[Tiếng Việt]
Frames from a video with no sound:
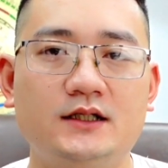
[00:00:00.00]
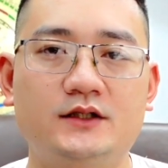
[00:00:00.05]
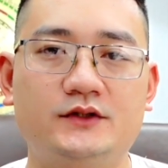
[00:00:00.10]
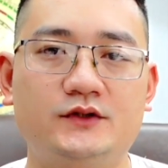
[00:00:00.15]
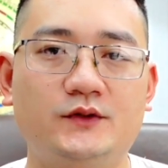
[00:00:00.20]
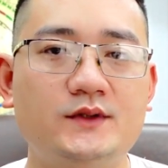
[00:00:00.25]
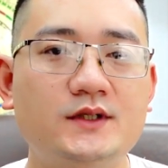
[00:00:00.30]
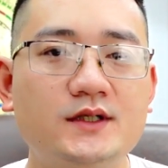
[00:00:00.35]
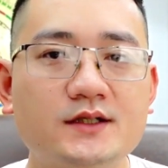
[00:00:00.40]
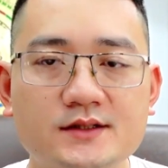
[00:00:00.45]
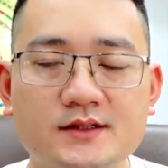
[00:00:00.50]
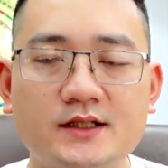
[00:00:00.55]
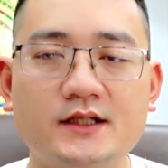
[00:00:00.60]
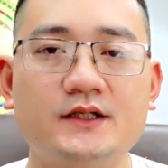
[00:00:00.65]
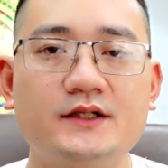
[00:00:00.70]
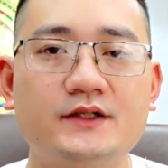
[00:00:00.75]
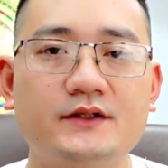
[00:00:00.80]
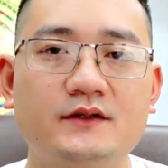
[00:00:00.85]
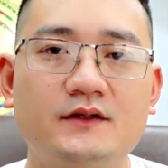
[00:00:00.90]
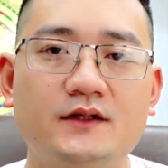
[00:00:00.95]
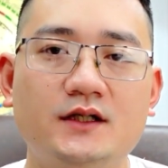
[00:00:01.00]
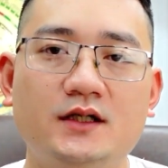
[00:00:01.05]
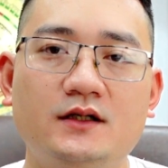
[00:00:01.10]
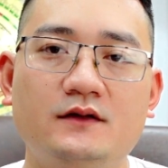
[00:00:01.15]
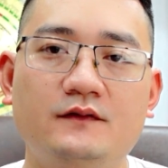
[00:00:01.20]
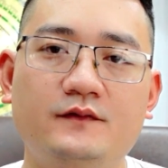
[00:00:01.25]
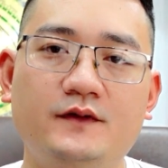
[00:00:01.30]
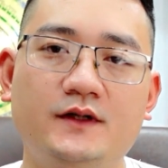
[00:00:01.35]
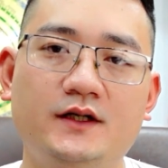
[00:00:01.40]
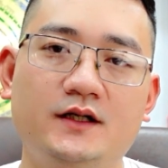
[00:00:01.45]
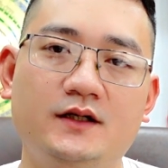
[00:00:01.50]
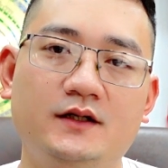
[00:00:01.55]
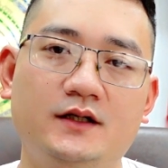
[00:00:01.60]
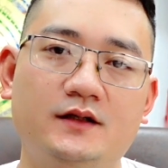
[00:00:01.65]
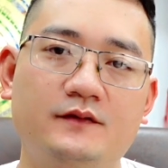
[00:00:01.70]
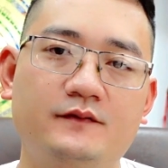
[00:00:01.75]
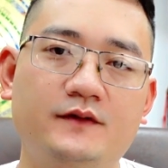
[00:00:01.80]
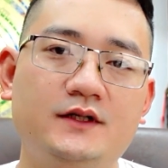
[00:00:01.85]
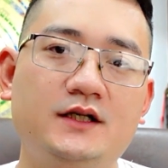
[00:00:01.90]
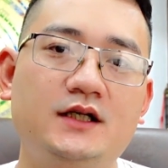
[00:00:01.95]
uh, tôi hướng dẫn về
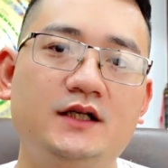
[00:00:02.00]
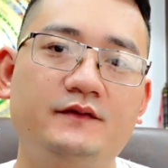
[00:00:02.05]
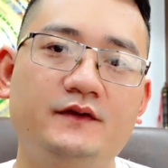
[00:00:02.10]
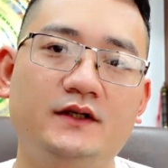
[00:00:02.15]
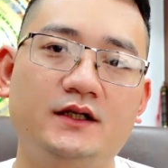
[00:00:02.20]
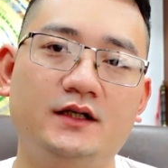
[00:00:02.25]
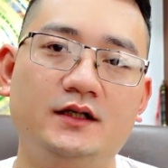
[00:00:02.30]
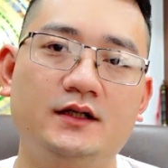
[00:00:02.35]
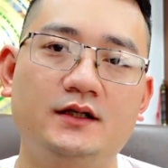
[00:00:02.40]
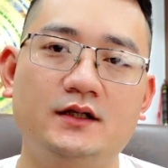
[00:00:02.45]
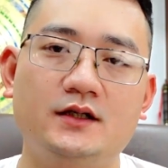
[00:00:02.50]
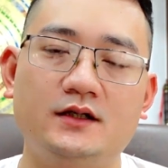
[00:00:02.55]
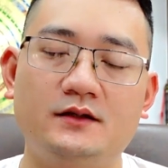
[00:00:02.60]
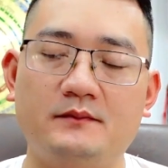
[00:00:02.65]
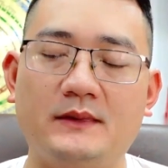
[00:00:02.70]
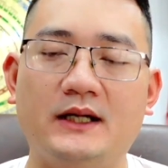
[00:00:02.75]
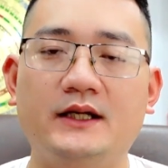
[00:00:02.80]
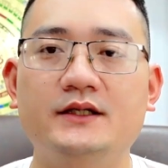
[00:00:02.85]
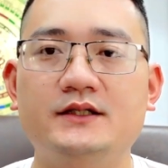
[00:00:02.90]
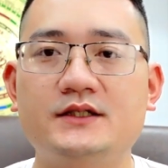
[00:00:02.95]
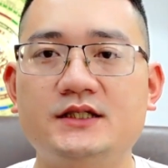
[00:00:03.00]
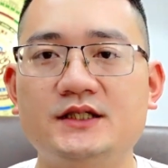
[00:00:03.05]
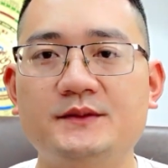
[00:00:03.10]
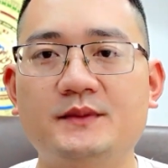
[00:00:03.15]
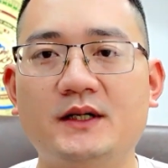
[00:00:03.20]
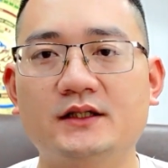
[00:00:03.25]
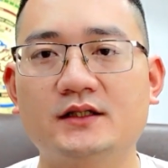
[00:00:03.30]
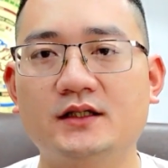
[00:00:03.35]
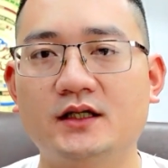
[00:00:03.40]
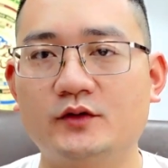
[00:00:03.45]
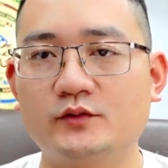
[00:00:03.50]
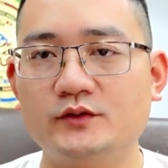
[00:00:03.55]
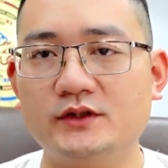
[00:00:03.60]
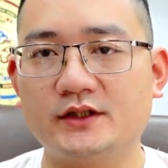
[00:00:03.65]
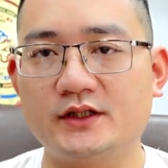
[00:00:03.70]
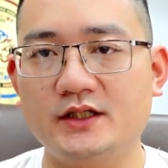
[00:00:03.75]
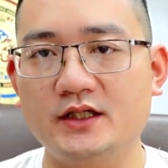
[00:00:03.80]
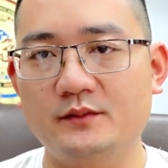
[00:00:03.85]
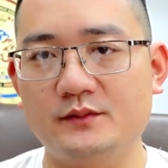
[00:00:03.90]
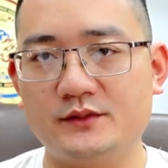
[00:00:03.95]
vấn đề về bày trí ban thờ cũng
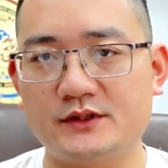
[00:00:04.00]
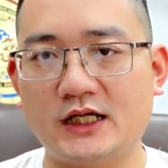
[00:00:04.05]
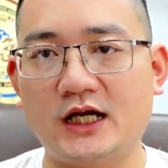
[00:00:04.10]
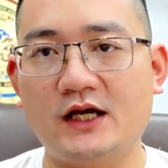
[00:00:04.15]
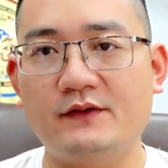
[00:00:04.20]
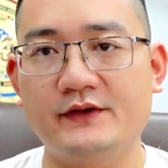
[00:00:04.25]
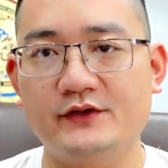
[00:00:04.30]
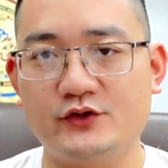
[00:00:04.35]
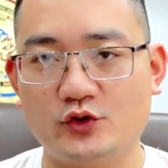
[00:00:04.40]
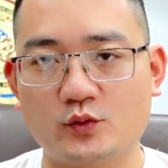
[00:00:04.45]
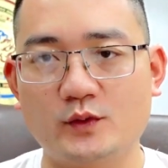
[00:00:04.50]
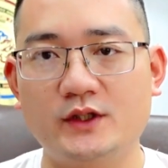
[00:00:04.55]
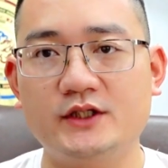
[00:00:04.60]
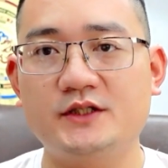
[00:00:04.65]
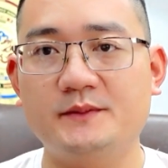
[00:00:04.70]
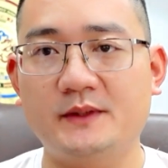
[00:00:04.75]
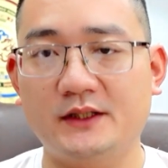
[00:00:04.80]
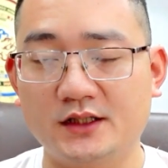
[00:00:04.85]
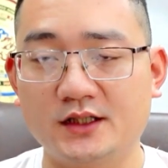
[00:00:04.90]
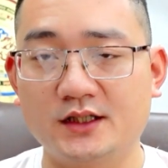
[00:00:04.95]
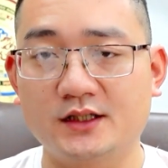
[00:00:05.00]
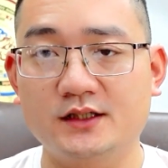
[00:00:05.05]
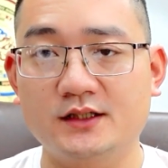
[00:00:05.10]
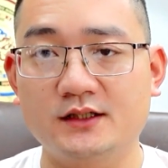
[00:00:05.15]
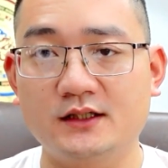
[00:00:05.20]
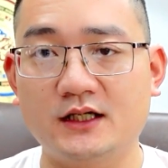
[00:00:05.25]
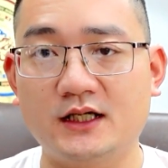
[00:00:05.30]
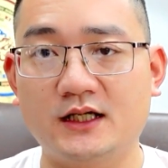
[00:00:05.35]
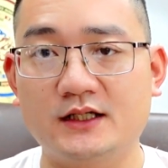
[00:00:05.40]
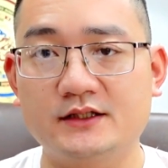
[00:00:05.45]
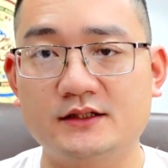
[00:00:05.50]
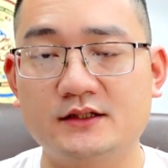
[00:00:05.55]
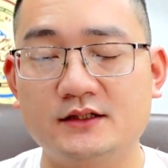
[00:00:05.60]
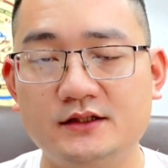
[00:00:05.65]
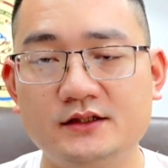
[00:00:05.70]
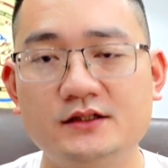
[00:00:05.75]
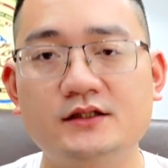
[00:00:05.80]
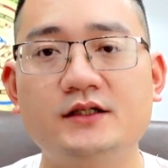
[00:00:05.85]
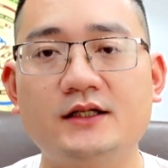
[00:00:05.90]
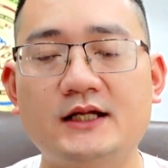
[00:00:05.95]
như kiểm tra về trục linh như ban thờ là
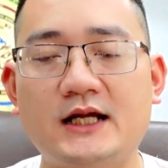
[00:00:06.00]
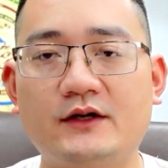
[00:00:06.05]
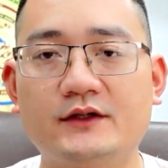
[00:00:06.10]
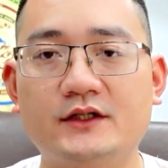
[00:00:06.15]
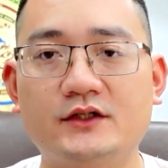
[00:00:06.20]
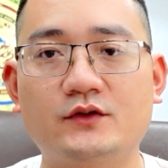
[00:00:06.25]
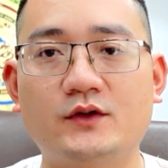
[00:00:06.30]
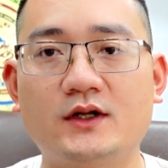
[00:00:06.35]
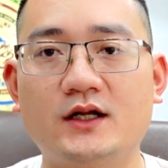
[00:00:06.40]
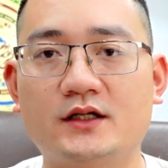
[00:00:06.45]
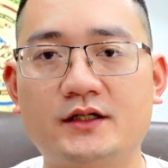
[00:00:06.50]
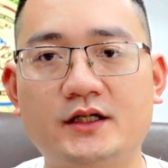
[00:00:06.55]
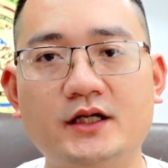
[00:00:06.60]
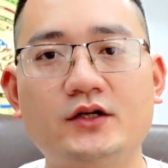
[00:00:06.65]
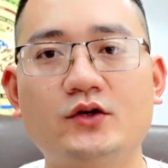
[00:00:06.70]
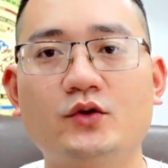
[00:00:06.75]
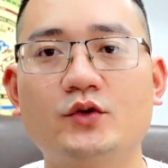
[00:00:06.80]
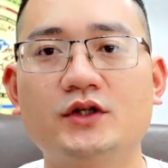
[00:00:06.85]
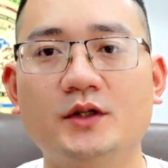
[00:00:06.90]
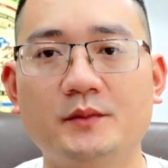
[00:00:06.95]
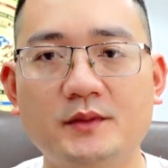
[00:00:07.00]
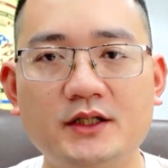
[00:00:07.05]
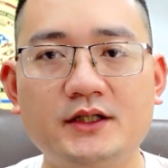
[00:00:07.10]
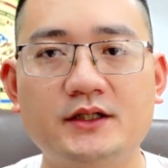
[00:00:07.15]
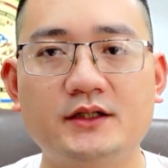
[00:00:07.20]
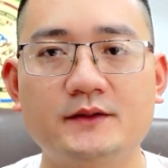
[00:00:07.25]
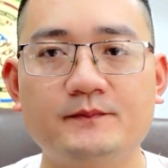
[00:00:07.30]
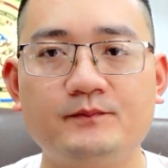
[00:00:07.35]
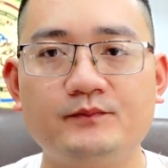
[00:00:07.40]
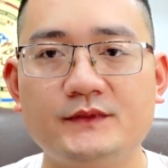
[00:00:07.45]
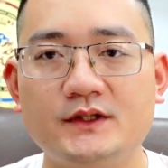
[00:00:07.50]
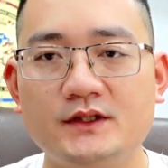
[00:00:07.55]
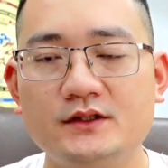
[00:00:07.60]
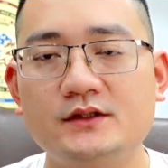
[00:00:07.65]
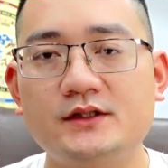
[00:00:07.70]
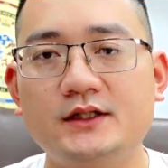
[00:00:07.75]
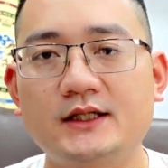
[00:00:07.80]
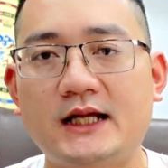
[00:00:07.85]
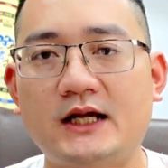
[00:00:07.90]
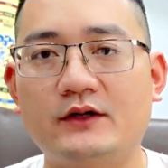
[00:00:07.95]
như thế nào thì được gọi là kết nối tâm linh
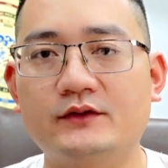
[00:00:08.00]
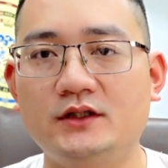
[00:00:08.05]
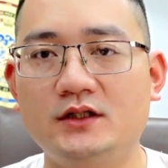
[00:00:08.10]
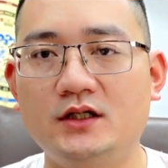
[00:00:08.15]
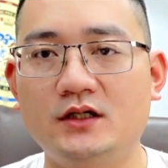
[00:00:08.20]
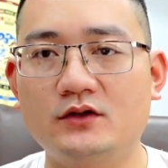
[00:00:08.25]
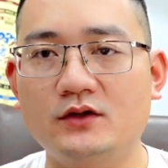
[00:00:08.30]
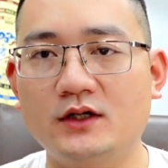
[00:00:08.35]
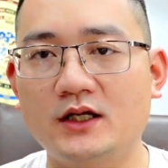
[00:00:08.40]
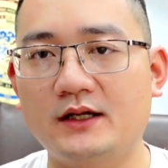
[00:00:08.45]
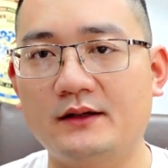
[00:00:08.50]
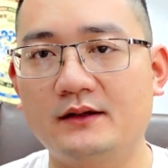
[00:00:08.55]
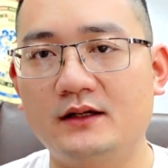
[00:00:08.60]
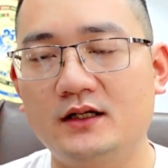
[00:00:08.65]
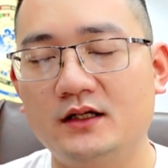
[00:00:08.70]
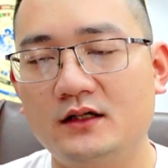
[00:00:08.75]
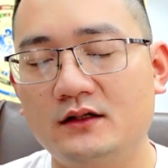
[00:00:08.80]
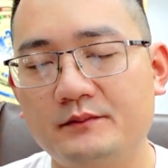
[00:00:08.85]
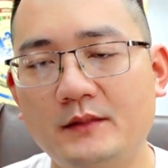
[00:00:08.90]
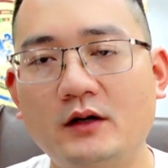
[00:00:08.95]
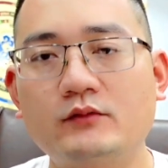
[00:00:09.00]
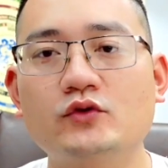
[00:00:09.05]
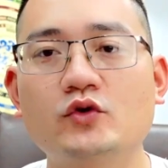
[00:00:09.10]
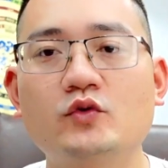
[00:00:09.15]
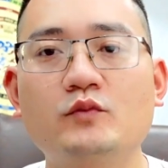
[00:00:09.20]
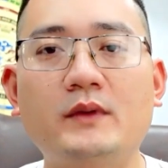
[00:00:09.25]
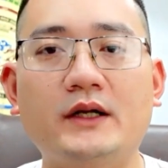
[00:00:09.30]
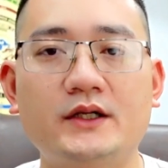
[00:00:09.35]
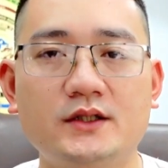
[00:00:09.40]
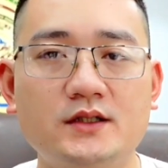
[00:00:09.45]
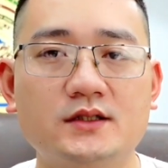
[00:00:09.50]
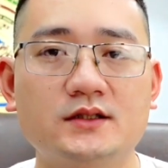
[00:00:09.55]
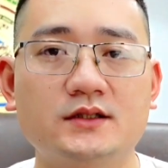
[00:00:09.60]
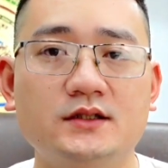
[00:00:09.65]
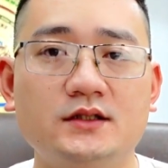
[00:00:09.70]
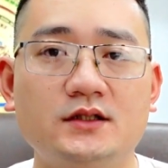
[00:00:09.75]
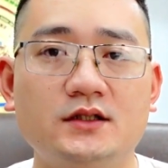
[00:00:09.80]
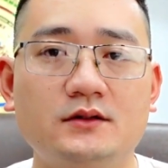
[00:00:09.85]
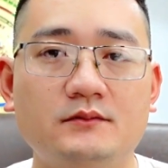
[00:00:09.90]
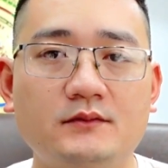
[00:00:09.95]
như thế nào thì được gọi là bốc đúng bát hương
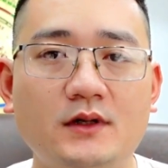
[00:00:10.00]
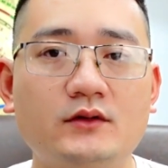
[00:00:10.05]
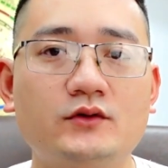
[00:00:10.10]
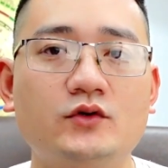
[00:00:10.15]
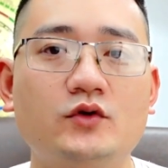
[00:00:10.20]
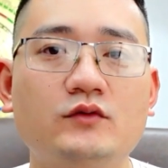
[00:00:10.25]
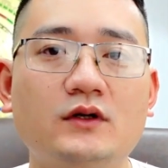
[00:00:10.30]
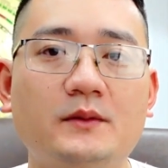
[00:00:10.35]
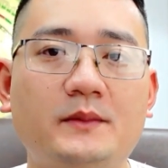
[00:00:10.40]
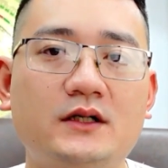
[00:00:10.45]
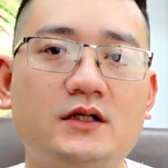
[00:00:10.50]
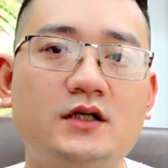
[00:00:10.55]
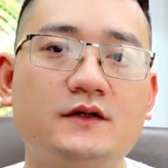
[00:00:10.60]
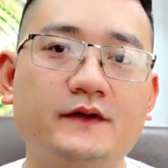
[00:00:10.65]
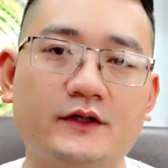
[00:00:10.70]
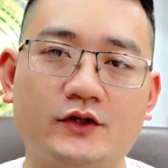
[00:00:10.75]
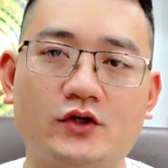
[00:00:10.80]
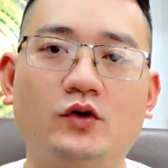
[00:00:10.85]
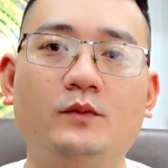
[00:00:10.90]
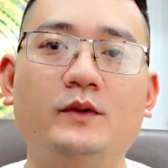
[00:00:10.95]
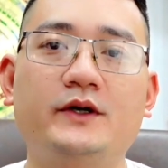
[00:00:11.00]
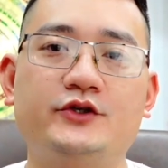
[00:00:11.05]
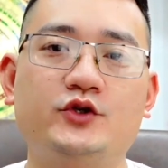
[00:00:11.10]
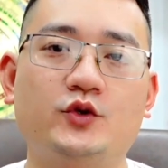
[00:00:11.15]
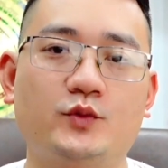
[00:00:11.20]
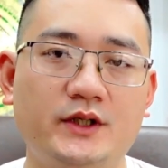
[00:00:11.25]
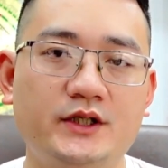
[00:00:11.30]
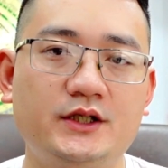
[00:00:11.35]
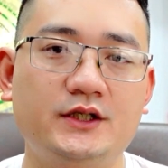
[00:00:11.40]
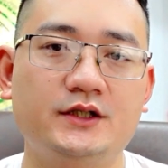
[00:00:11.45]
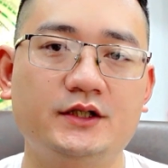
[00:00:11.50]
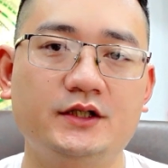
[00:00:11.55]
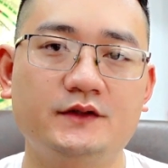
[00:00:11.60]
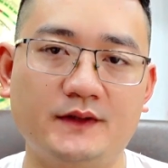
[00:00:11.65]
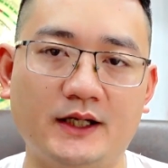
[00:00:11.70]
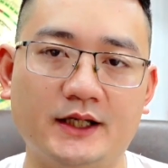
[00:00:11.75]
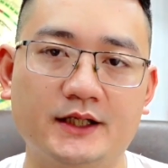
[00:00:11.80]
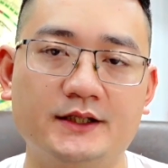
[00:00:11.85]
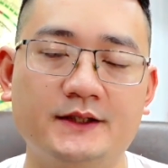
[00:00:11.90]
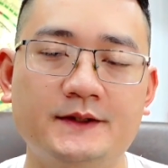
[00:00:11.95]
bốc đúng là bát hương phải có một cái trục linh
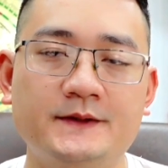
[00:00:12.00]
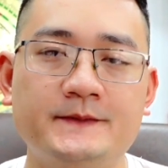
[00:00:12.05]
như vậy